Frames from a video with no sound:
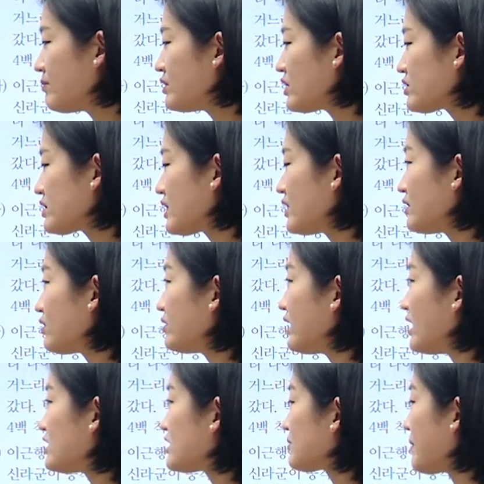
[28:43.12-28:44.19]
함락시키는 건
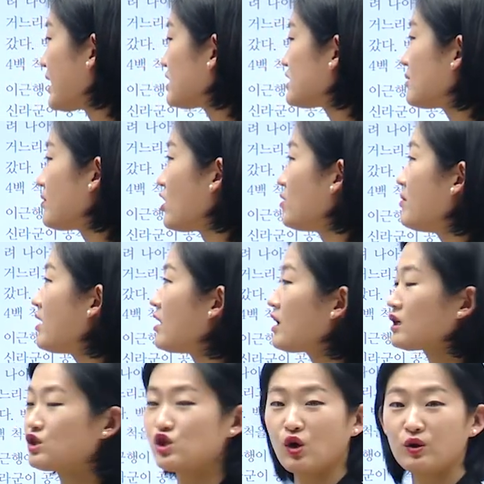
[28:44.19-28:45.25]
아직 백제
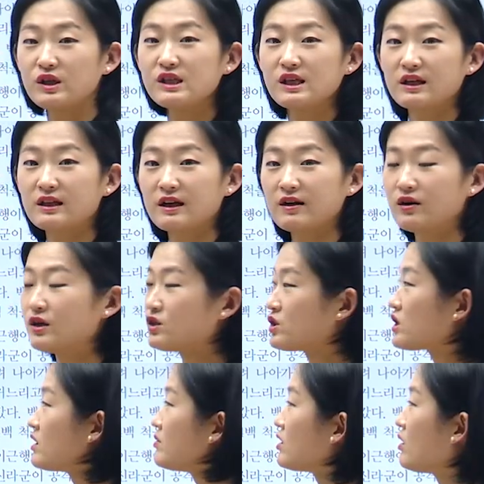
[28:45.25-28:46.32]
멸망하기 전이잖아요.
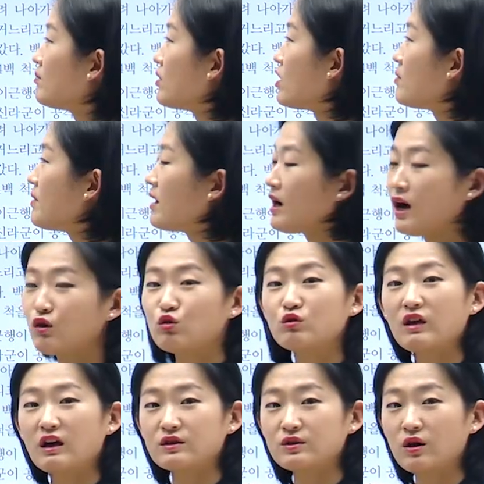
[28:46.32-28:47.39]
지금 이건 멸망하고
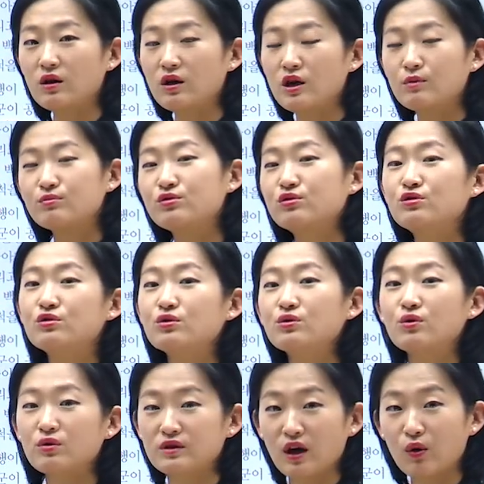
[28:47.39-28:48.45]
나서
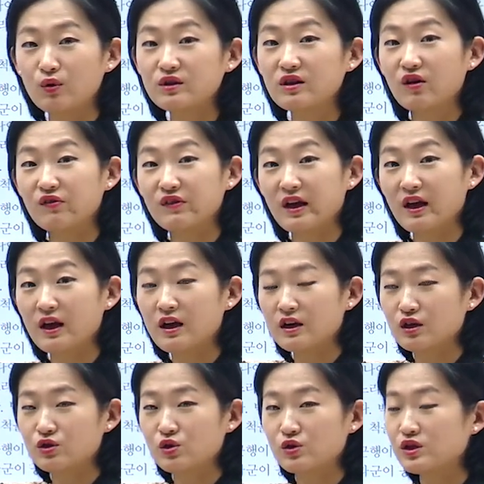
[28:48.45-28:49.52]
부흥운동 나오는 건데
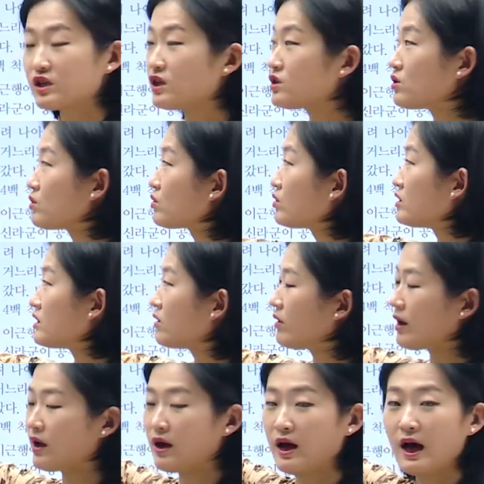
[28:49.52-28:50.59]
그렇죠? 시기적으로는
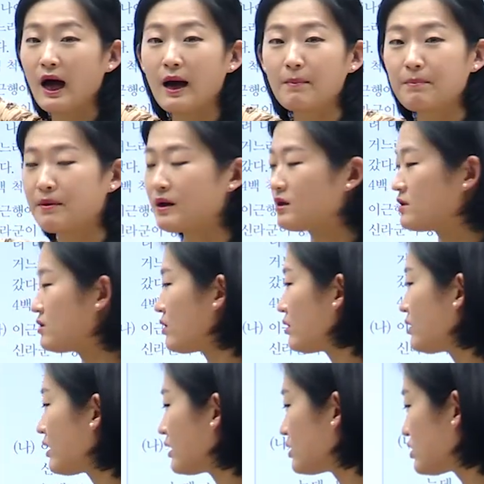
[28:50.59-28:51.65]
이거에 앞에 있어야
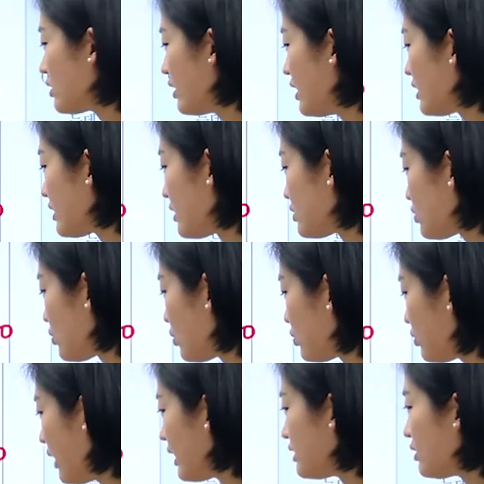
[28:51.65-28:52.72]
되겠죠? 그래서
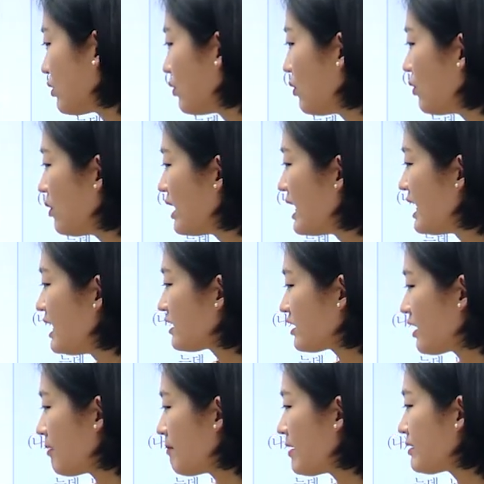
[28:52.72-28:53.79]
이것도 아니고
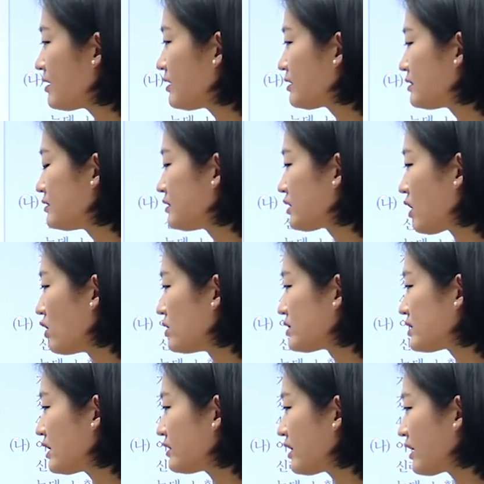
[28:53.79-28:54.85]
개백이 이끄는
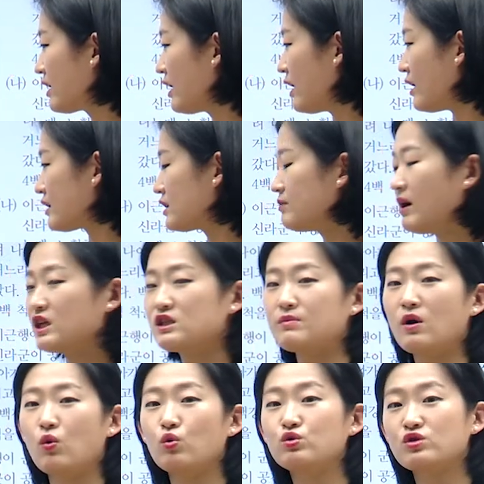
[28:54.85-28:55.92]
결사대가 그
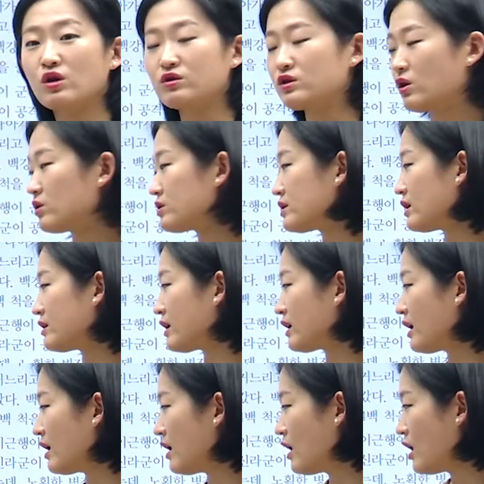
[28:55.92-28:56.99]
마지막 5천
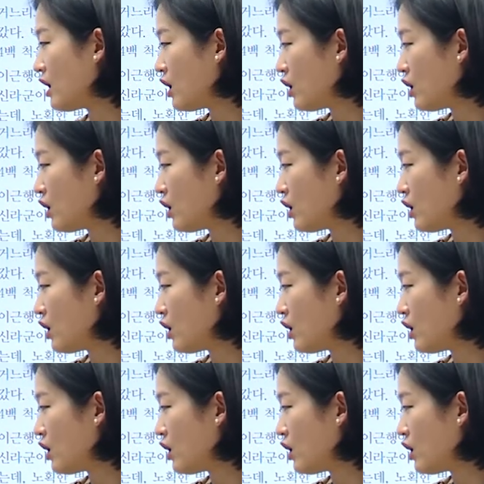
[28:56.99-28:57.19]
결사대가